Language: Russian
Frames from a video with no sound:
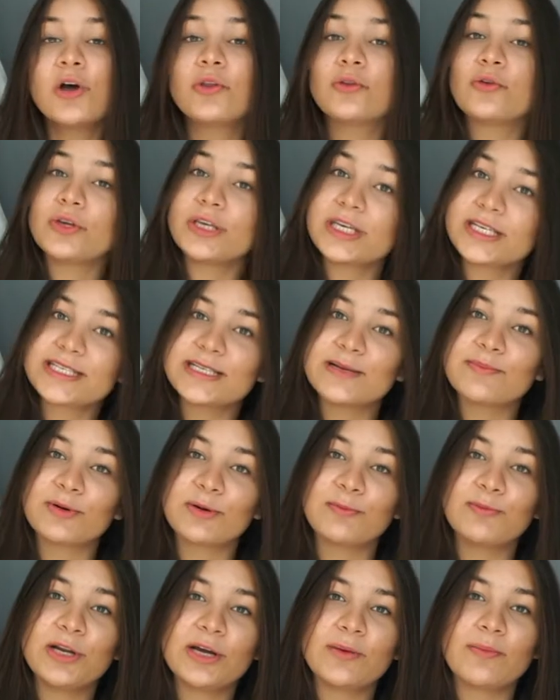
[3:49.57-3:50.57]
Но если
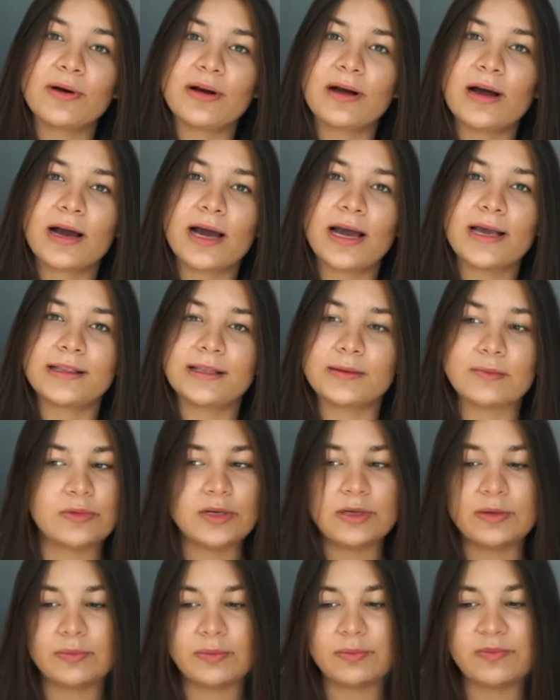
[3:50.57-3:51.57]
проблема какая-то там
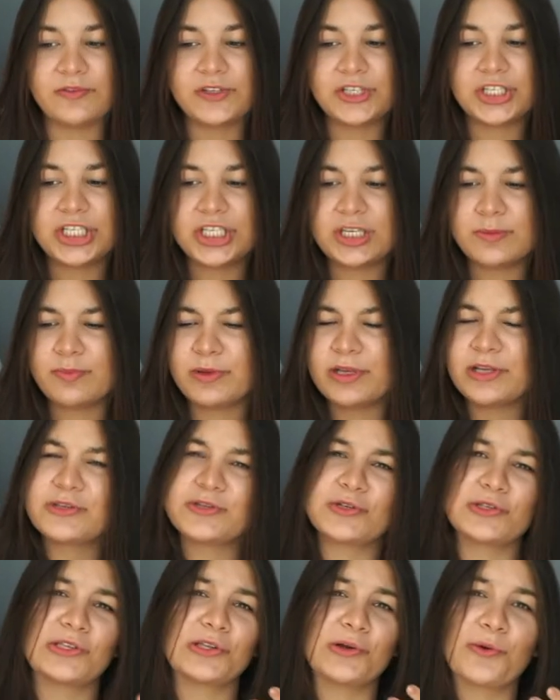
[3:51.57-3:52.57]
или в чипе, или
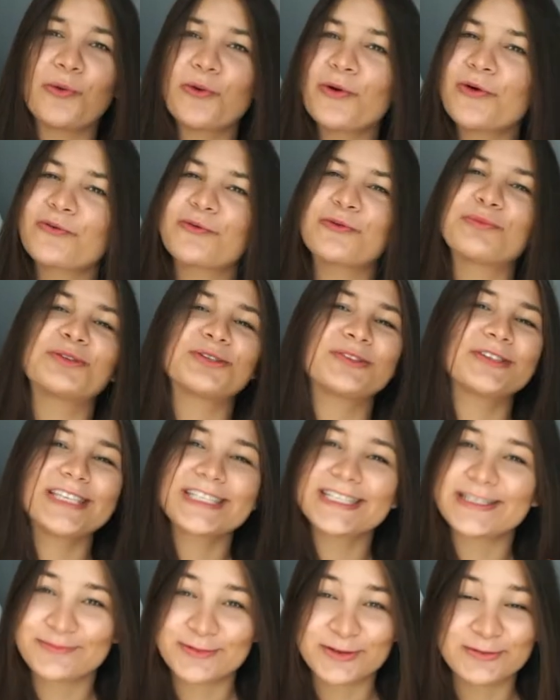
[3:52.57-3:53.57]
что-то такое, в общем,
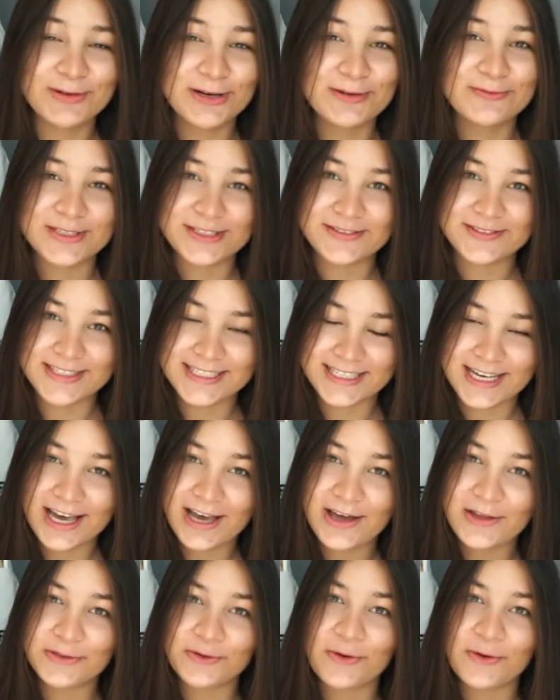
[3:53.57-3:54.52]
если проблема заводская,